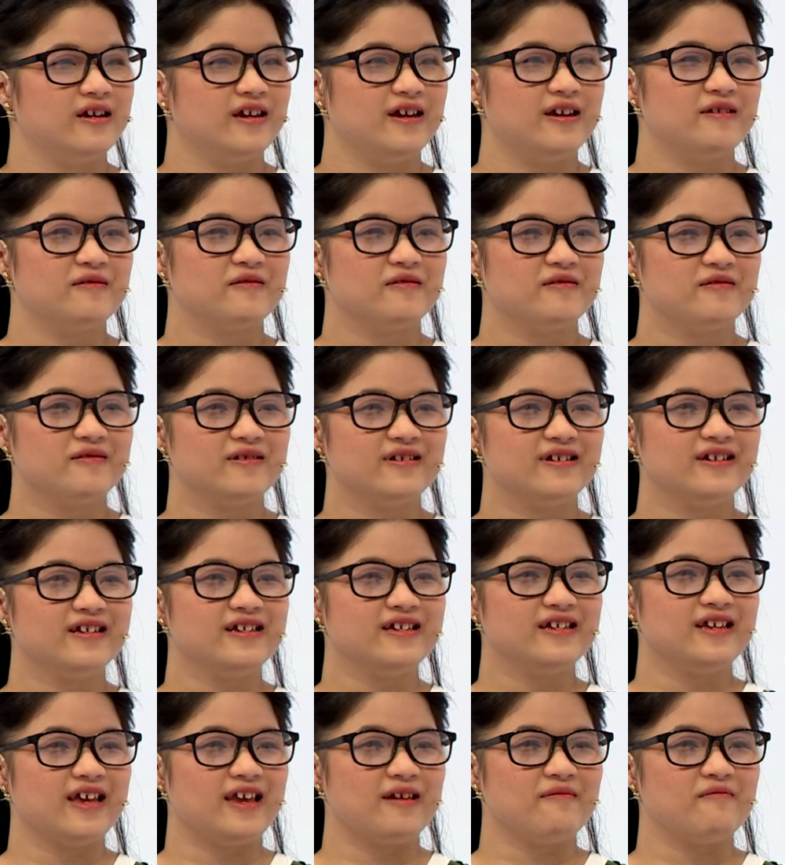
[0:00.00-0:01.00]
Em cảm
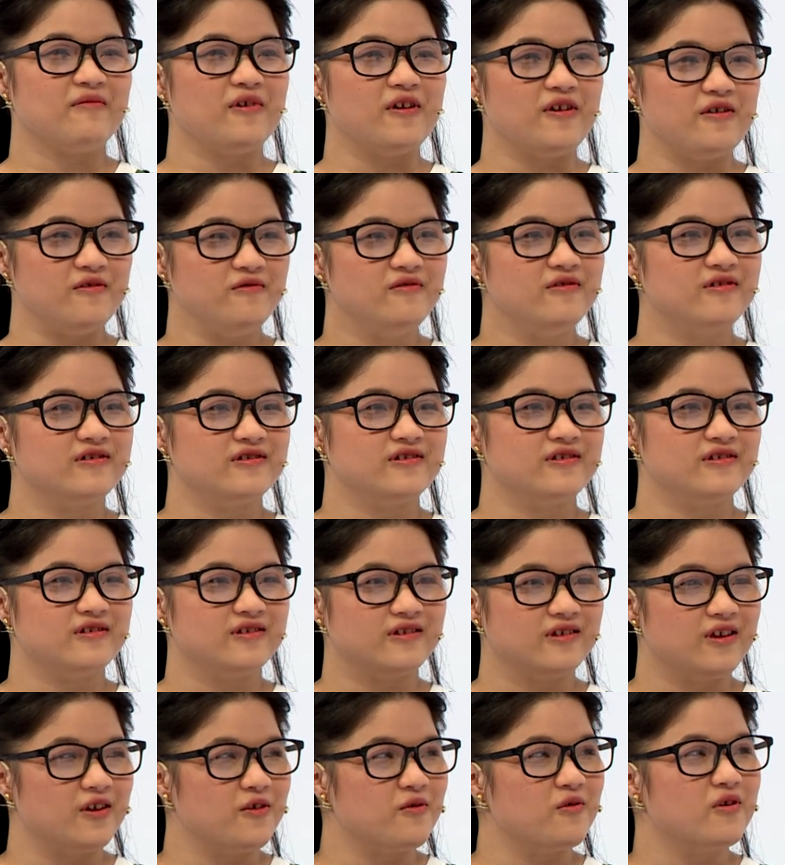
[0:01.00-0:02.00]
thấy em hiểu được
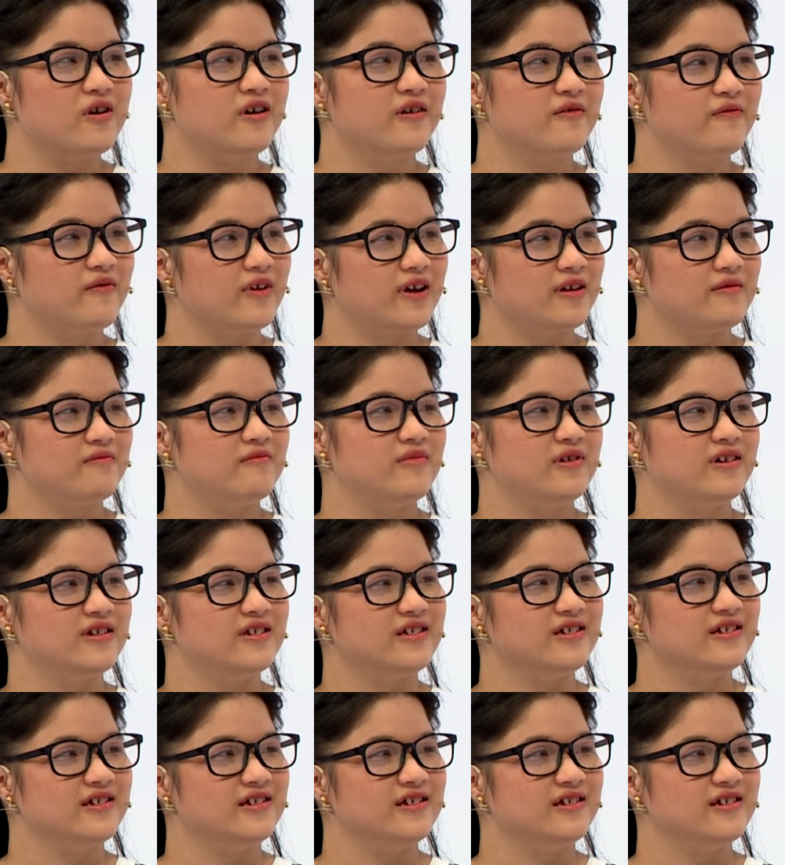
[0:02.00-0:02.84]
nhiều hơn về anh Bi.